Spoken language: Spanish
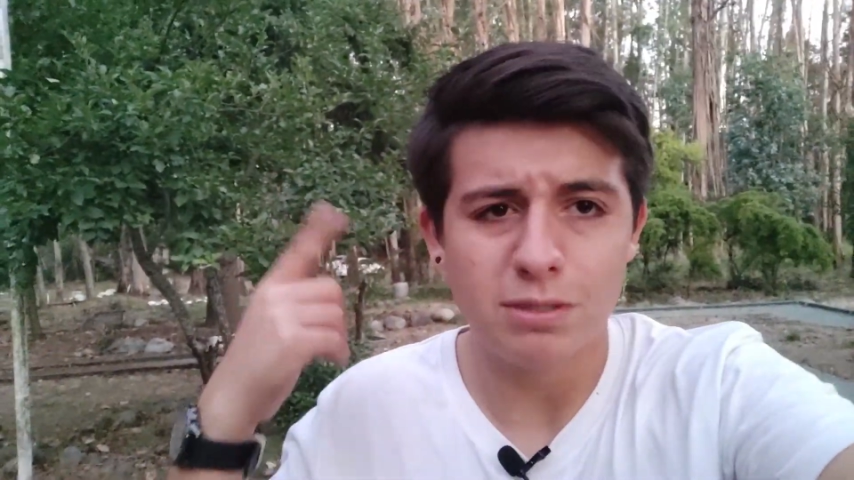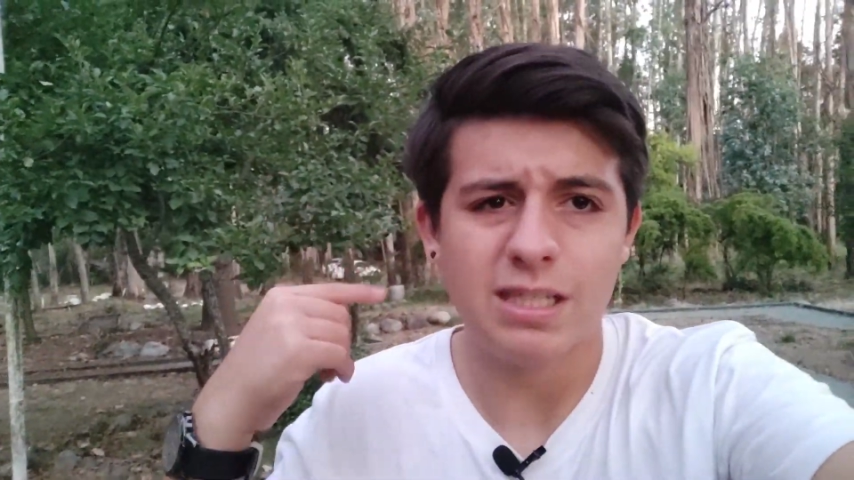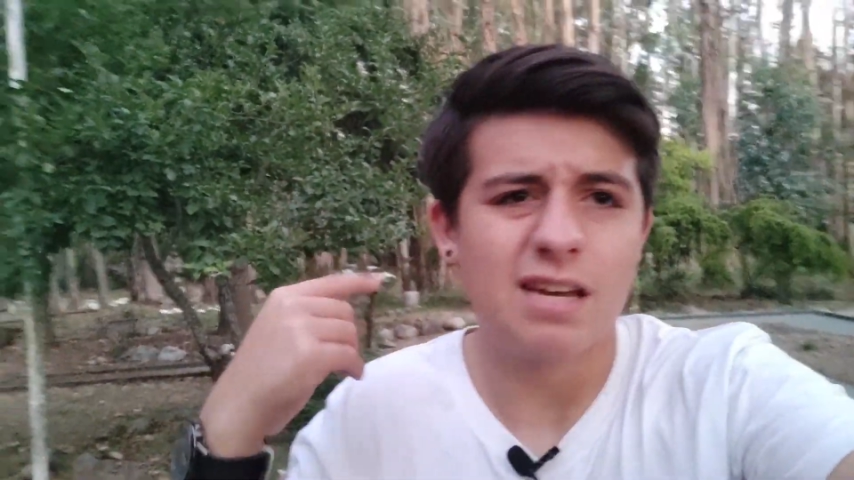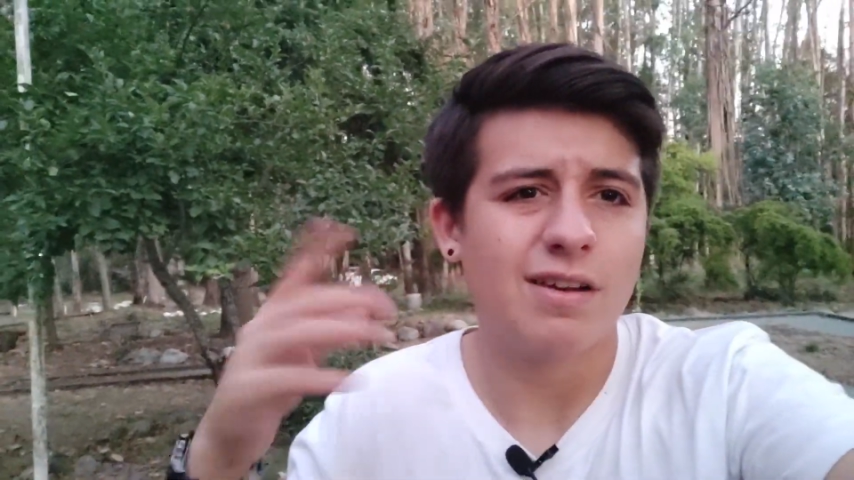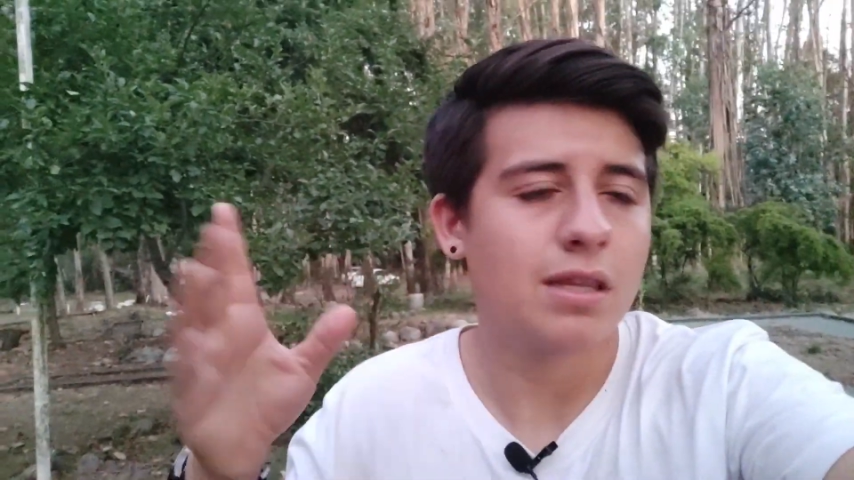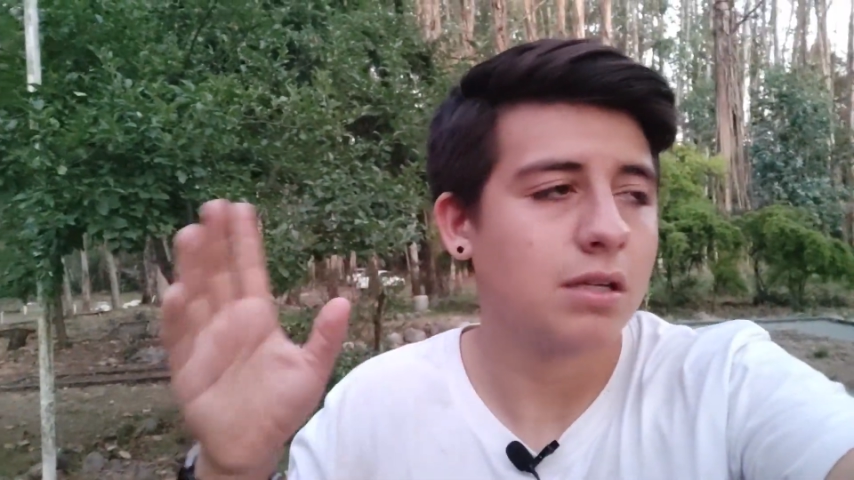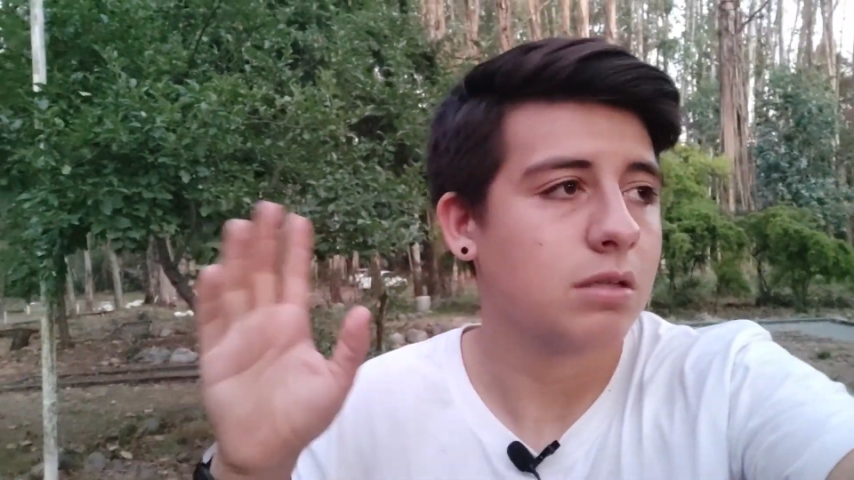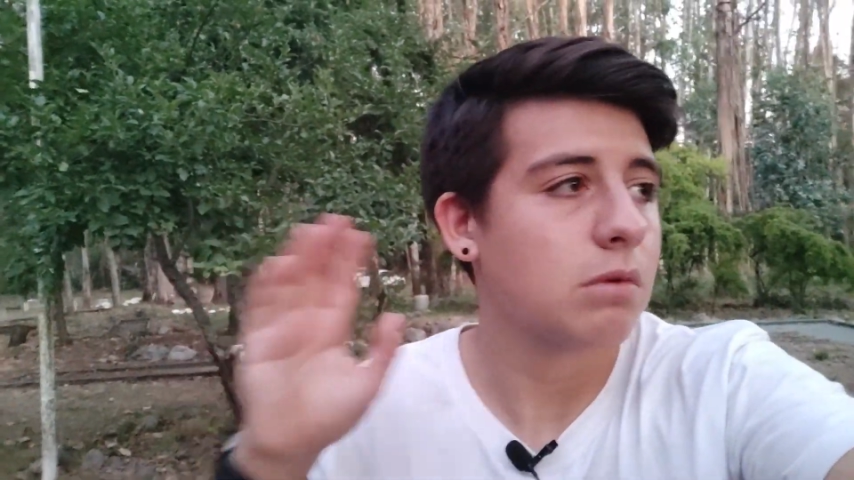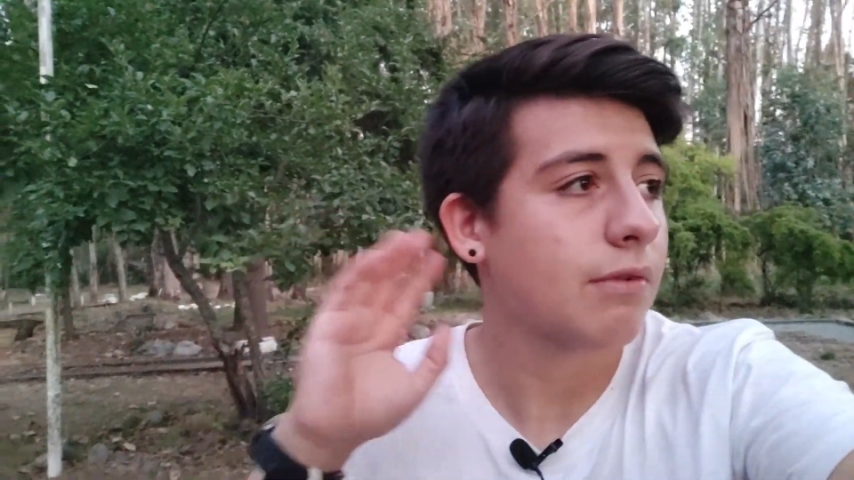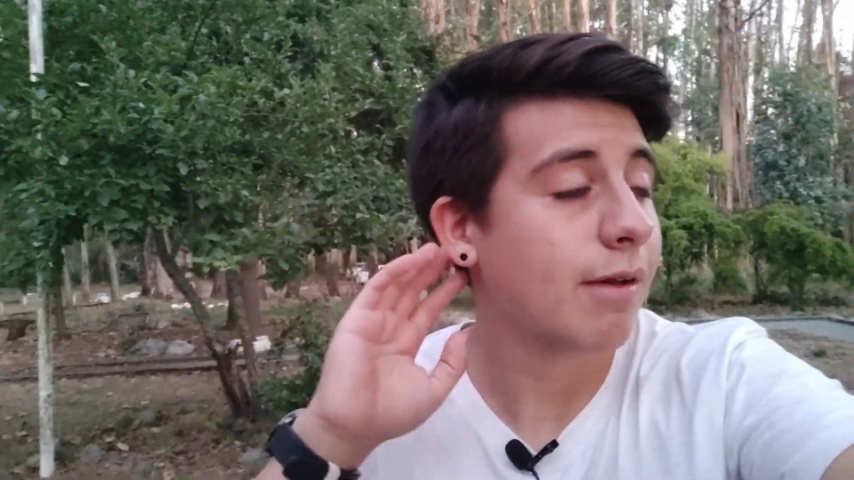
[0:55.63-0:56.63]
pantalla verde,
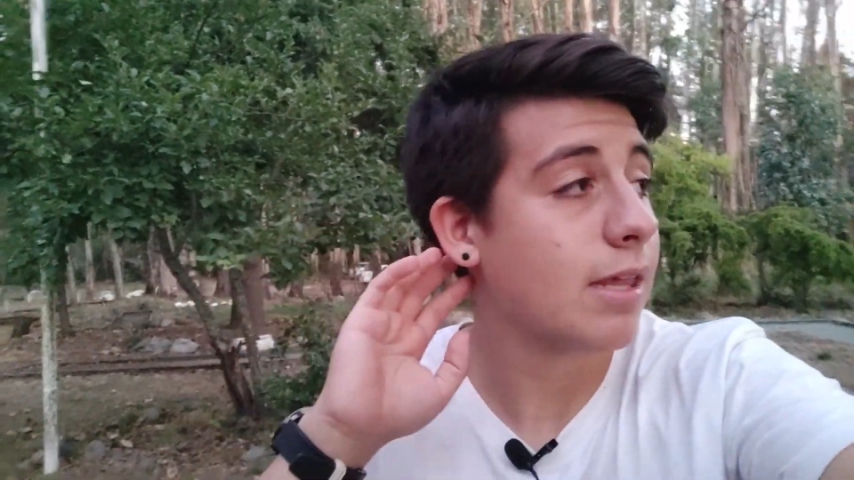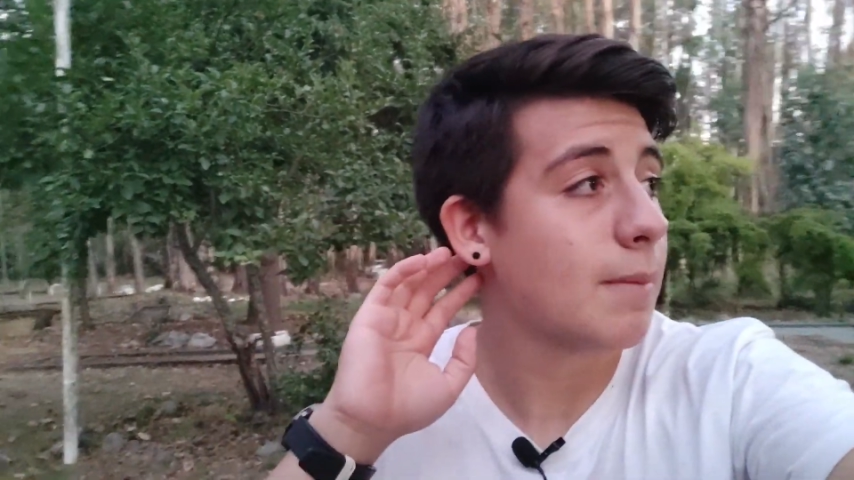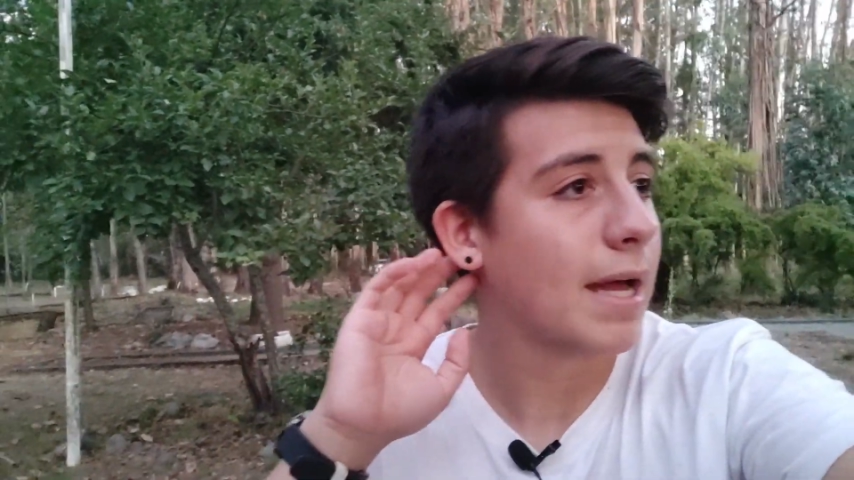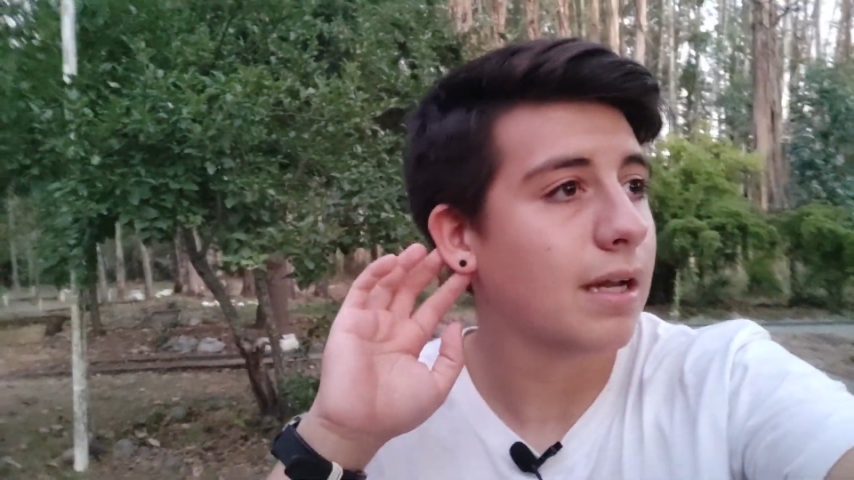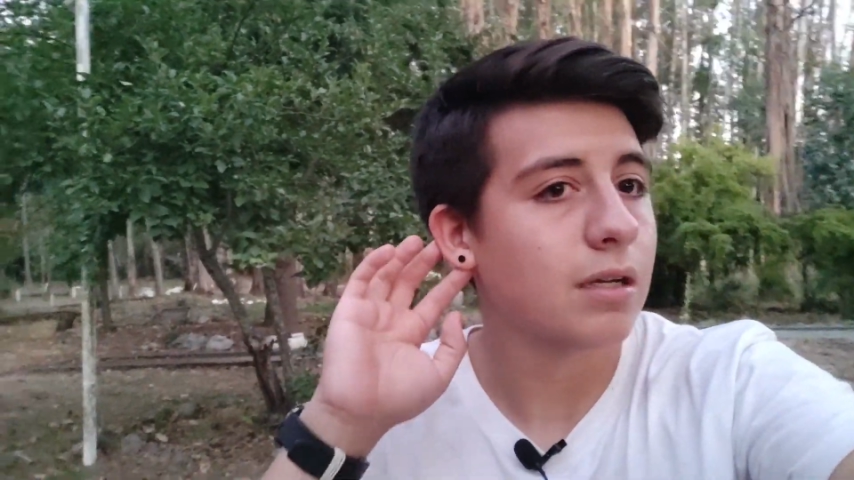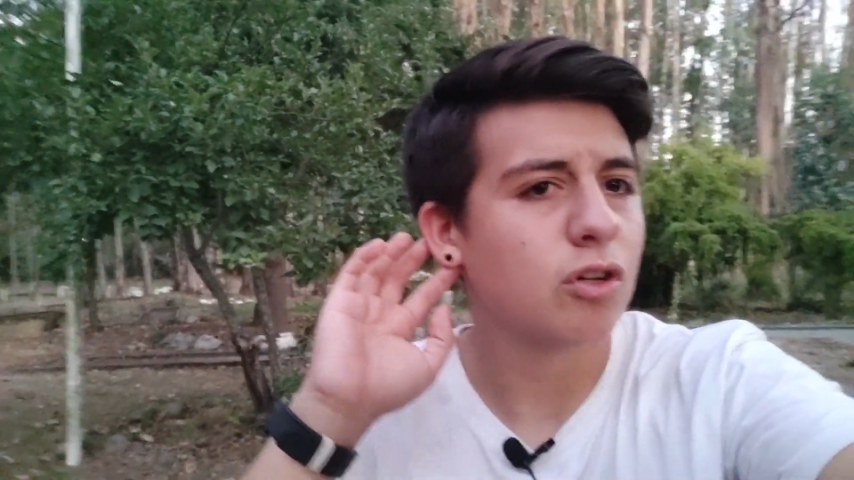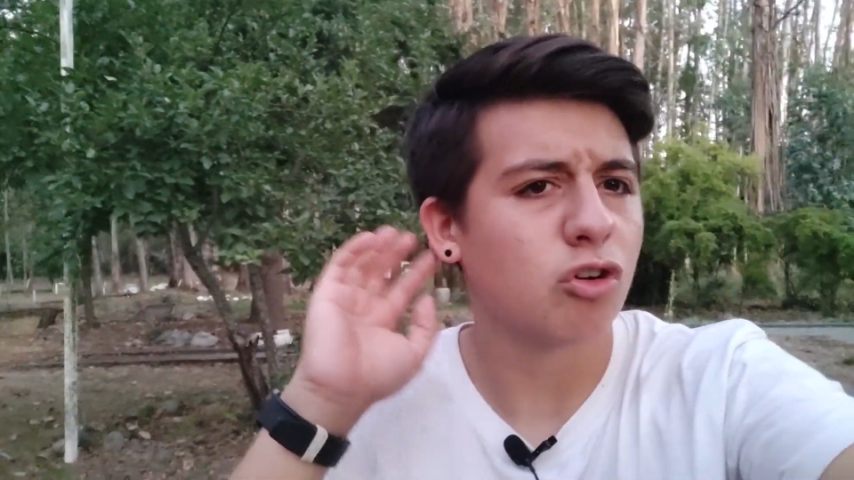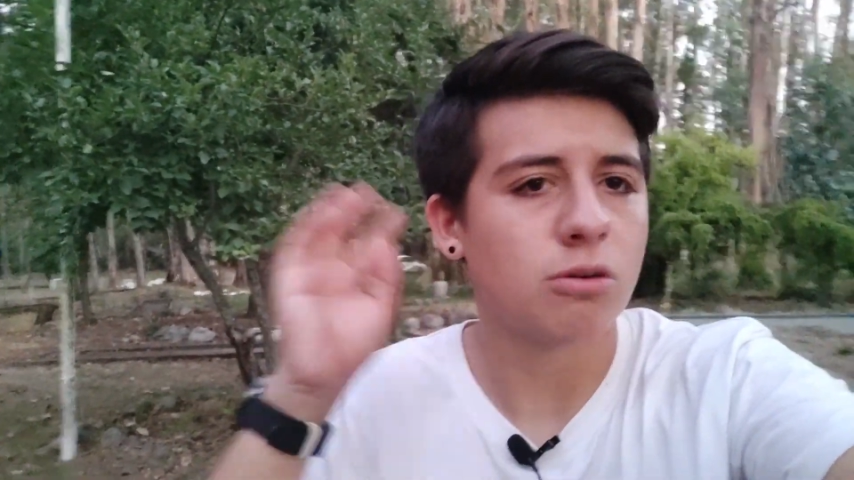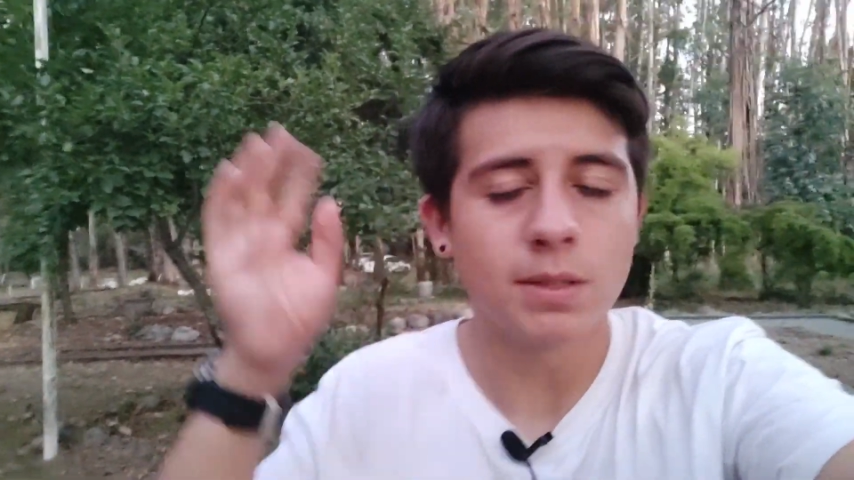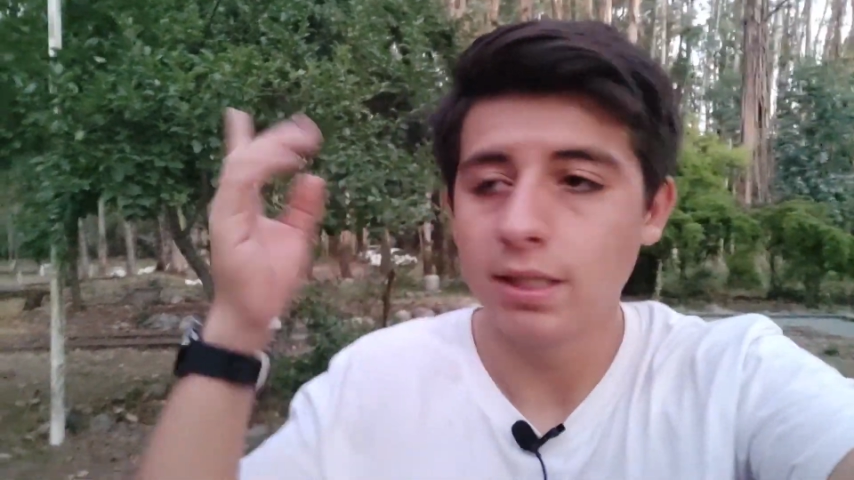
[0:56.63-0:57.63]
como prefieran llamarle, el
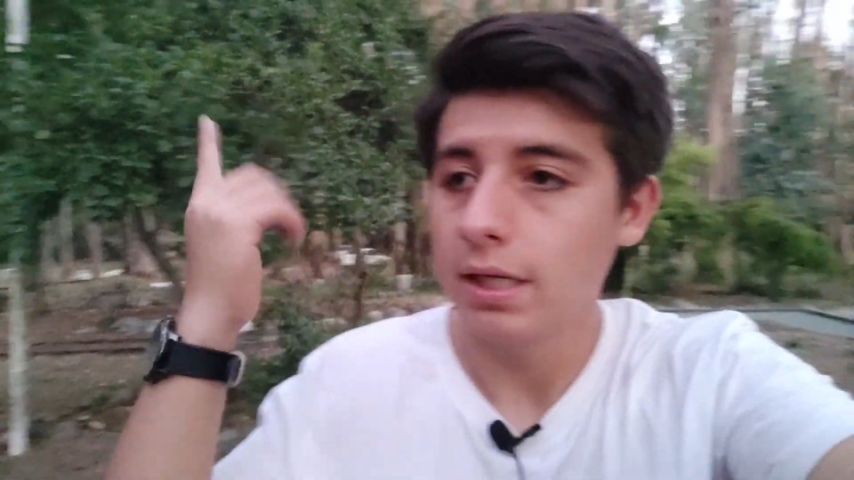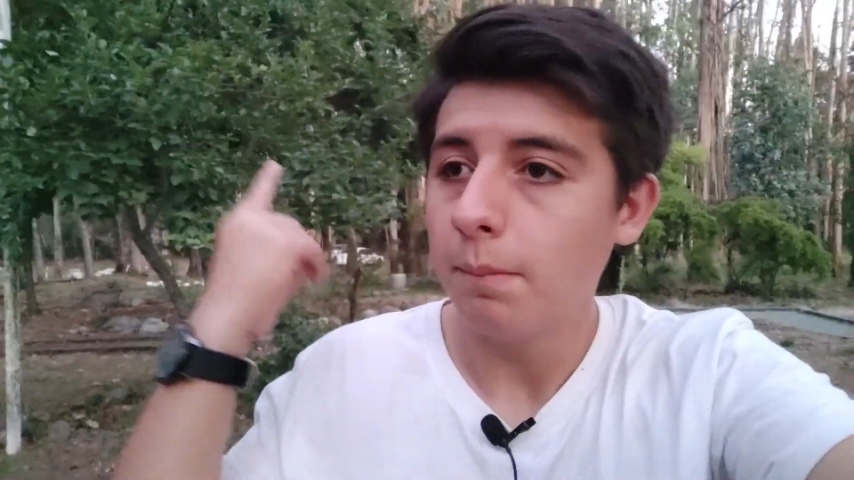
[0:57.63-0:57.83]
croma,